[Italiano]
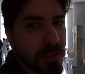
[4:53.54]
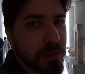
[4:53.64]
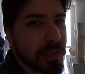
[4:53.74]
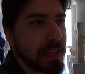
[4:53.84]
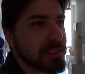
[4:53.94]

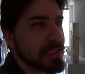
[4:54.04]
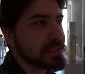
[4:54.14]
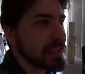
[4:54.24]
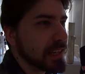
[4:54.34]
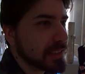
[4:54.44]
Ok,
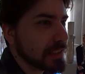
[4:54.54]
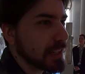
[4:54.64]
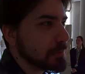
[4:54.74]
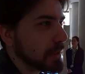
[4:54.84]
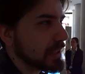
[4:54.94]
senza arte
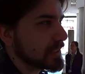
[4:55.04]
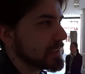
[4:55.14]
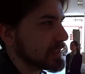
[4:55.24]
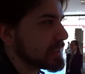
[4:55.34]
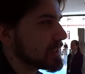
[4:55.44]
né
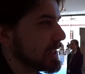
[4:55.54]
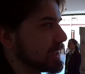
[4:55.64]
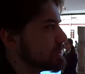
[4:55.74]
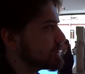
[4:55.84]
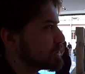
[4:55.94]
parte, senza
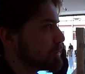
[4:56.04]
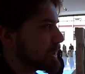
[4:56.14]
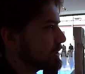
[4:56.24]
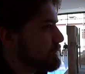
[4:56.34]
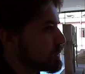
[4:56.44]
leggere
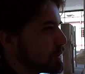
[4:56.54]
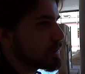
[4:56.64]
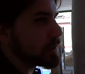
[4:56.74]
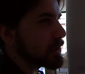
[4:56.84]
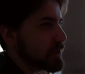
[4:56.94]

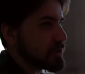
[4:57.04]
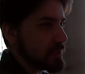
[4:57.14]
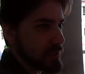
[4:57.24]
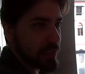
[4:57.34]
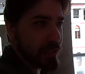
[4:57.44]
soprattutto cosa c'è
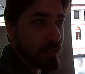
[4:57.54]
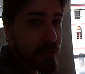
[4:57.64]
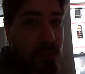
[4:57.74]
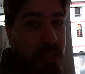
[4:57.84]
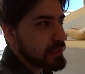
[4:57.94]
scritto,